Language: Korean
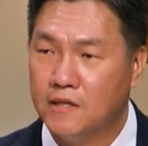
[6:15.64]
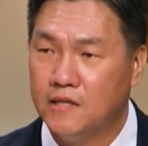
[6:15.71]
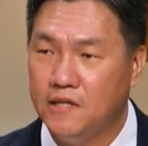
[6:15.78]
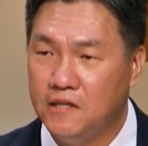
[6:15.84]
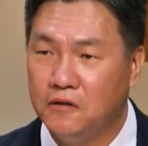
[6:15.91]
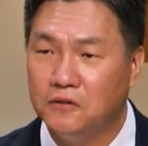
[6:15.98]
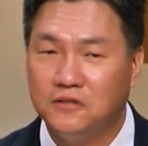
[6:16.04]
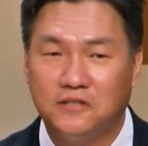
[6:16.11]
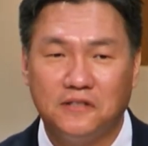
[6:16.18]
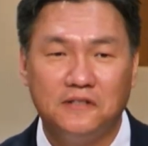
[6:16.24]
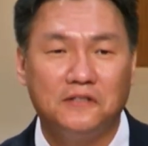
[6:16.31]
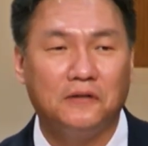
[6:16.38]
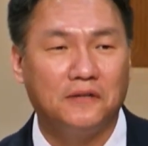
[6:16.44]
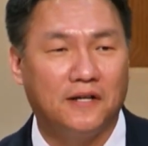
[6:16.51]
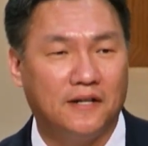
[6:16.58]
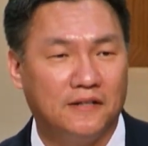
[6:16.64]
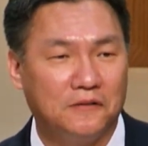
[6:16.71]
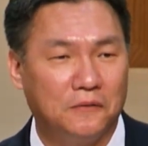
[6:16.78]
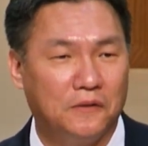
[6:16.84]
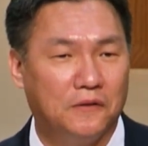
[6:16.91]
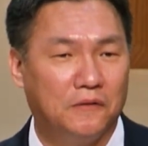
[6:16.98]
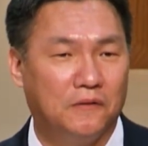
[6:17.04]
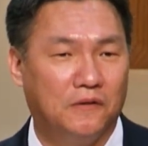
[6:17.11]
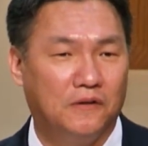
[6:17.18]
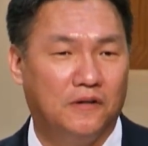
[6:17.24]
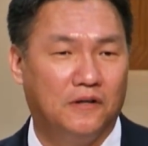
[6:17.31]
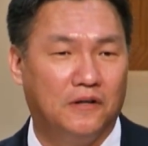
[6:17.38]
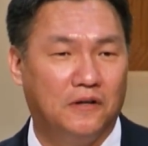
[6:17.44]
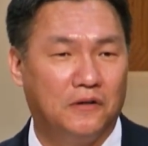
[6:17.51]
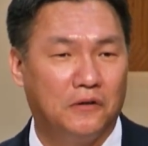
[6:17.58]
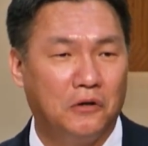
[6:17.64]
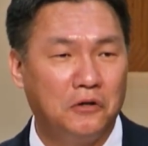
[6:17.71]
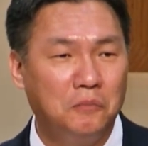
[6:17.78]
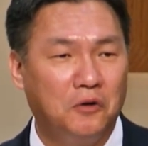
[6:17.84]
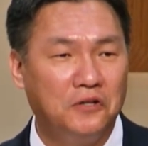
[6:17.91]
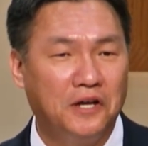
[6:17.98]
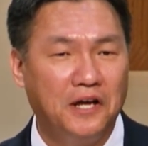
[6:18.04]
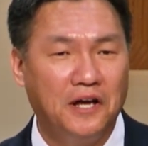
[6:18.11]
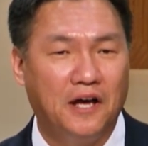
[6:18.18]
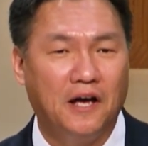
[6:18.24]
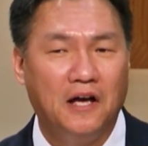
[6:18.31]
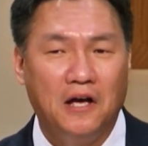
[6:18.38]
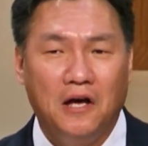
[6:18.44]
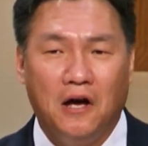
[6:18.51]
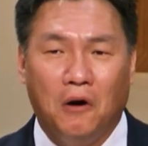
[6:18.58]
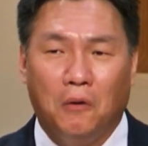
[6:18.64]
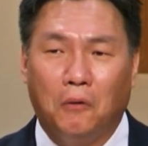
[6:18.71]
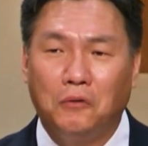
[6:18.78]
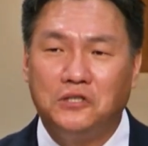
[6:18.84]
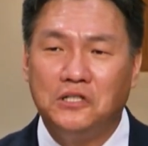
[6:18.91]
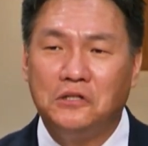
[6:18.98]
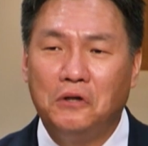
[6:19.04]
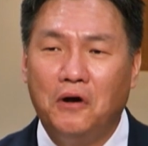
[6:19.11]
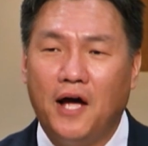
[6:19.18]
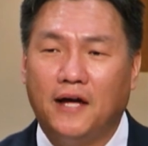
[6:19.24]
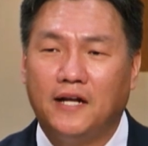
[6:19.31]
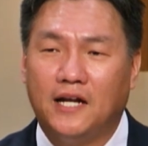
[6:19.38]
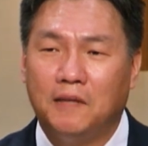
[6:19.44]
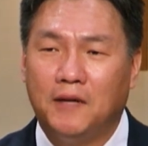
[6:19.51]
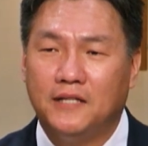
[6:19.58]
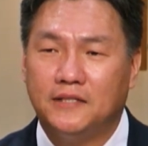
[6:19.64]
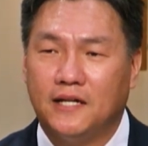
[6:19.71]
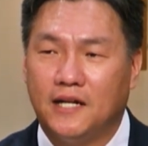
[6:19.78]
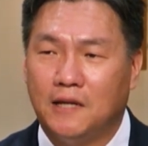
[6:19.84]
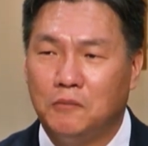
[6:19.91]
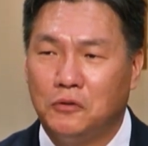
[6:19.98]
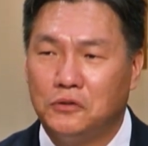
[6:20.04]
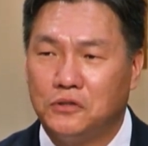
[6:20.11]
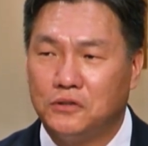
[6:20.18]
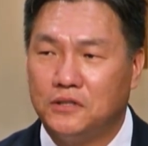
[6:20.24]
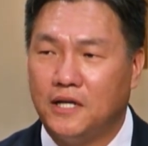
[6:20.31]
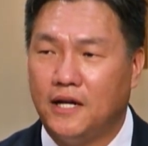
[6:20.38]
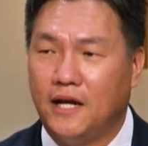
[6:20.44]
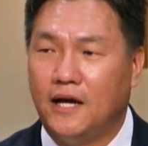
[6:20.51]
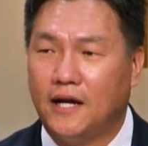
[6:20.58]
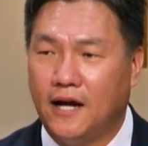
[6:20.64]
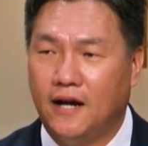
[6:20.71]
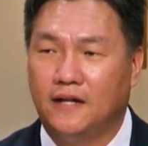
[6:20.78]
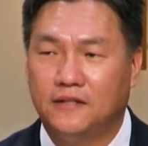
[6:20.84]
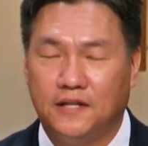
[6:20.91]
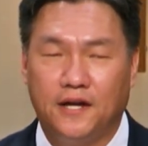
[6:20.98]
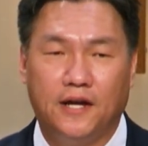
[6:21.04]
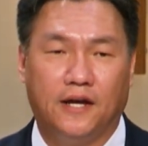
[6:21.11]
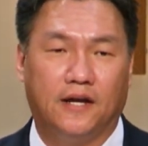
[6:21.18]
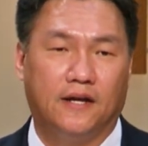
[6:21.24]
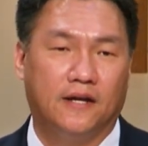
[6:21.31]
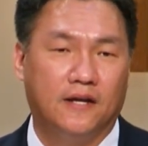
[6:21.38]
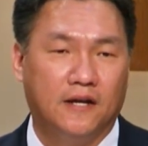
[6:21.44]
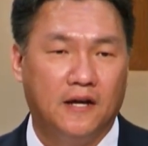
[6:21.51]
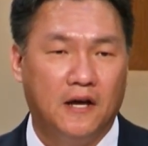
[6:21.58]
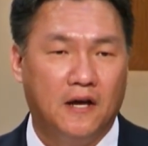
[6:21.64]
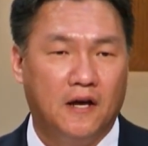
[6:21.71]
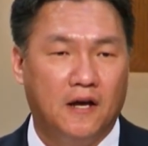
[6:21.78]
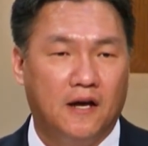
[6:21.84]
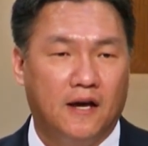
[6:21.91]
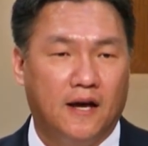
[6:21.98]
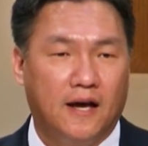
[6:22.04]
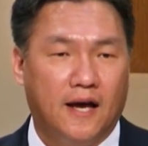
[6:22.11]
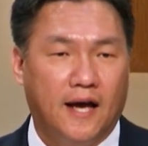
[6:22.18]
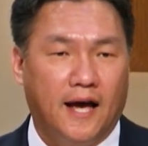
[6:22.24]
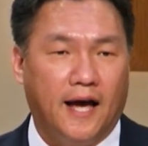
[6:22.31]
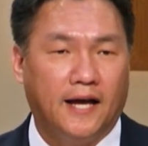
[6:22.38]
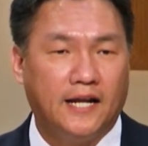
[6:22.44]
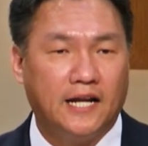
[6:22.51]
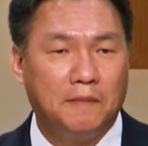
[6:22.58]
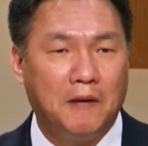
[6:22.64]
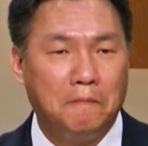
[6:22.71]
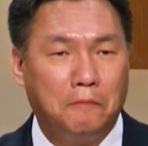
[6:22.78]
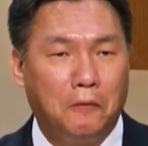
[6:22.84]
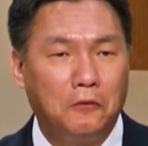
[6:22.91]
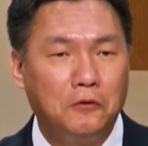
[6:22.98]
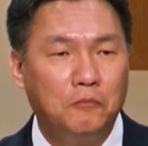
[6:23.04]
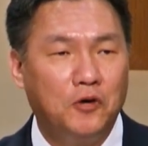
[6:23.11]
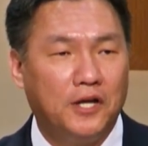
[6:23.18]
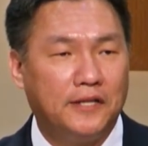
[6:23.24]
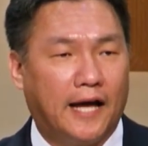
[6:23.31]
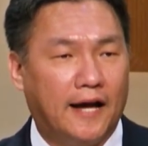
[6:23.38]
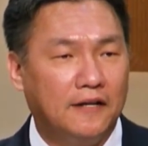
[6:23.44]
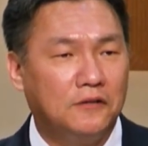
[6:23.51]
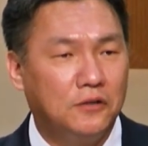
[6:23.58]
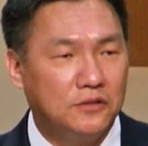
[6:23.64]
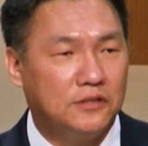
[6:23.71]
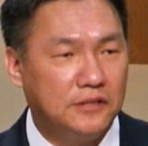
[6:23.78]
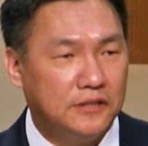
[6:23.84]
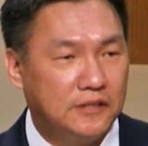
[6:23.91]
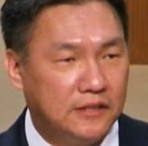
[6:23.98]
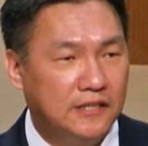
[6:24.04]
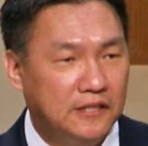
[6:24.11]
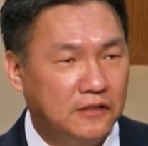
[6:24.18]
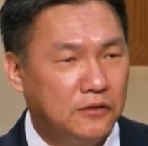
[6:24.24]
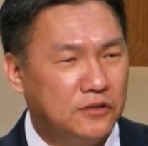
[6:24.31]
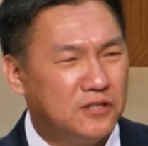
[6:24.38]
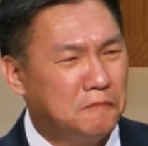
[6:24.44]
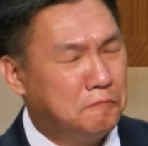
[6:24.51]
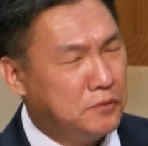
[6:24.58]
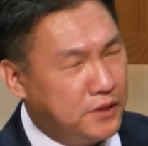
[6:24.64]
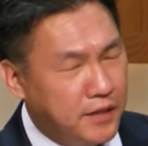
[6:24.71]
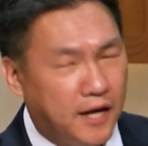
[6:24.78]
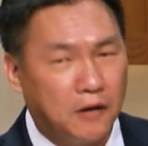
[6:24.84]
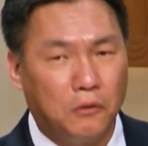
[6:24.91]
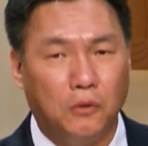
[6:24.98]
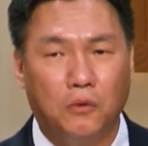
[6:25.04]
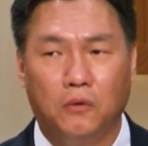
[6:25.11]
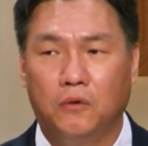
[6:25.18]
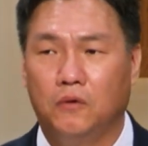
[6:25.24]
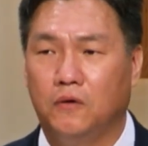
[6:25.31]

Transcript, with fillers: 이것들을 떠나라는 거예요. 결국 뭐냐? 오직 너 하나님의 사람으로서 살아갈 때 하나님의 복음 외에 다른 것들을 들리는 것을 피하고,